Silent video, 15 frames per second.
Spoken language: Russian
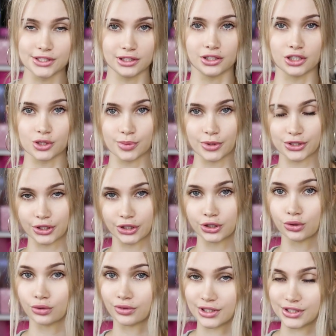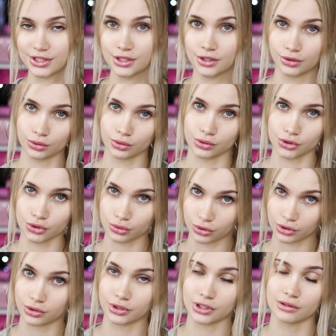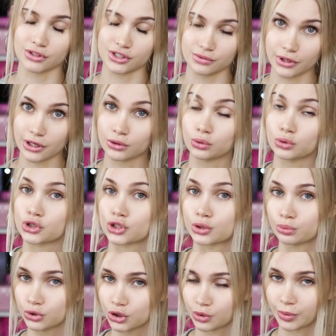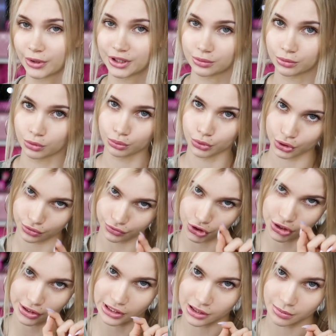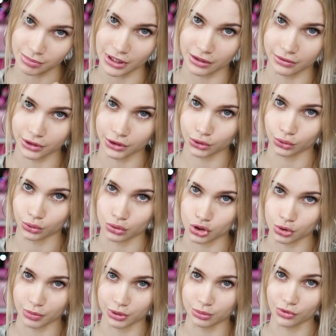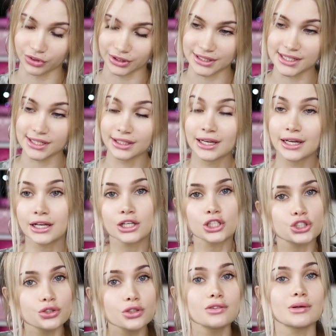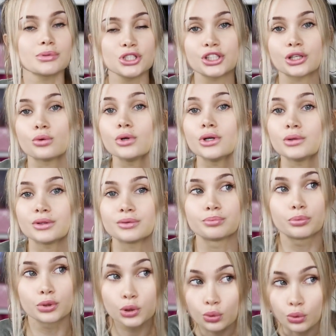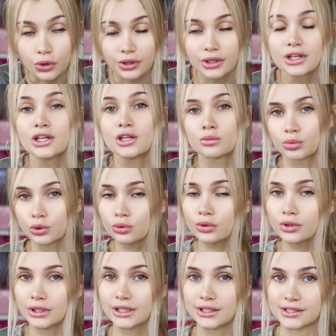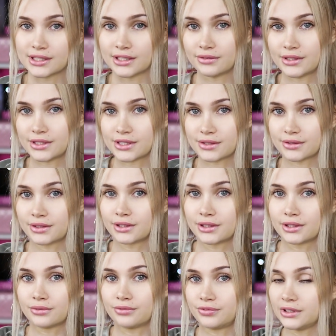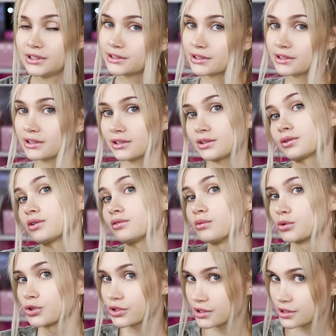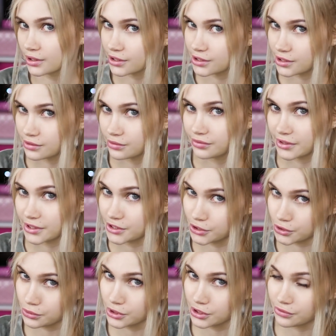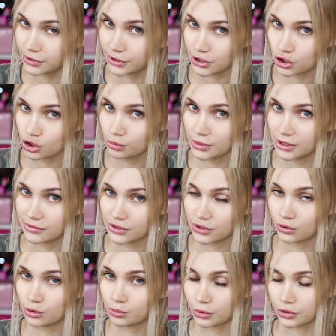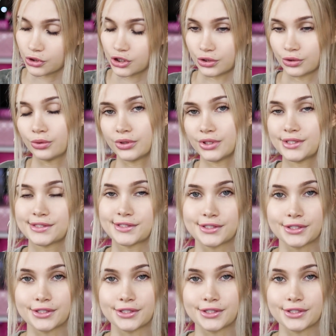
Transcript: сильно распространено в России, но скоро, я вас заверяю, точно будет, поэтому будь в числе первых, кто тоже по нему фанатеет. Что вообще такое блур? Блур это, соответственно, фильтр, который вы можете найти в фейстюне, в фотошопе и все такое прочее. Но если